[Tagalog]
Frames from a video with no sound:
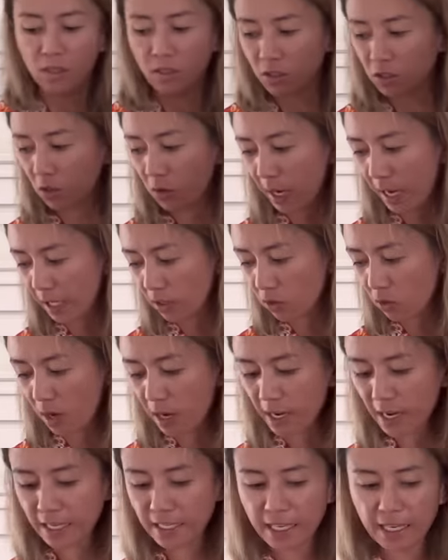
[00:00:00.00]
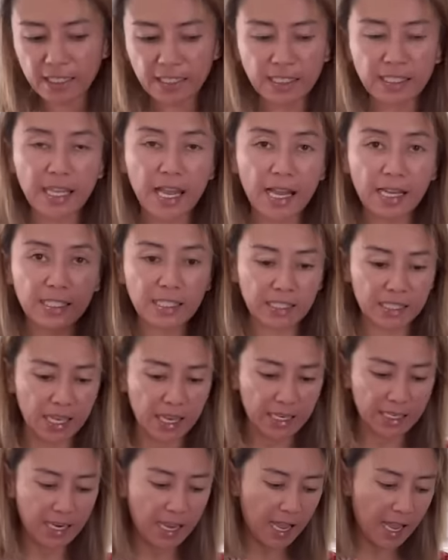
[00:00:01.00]
So, eto ang kanyang snacks
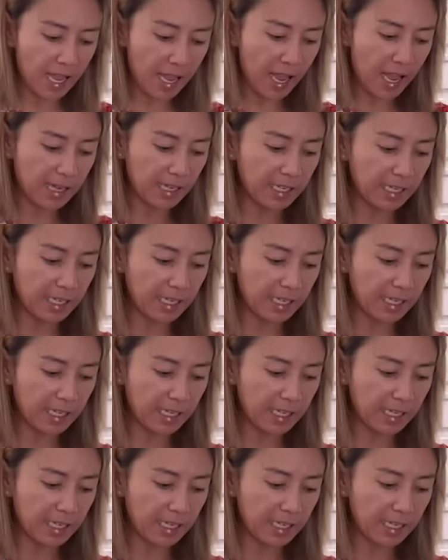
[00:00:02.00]
na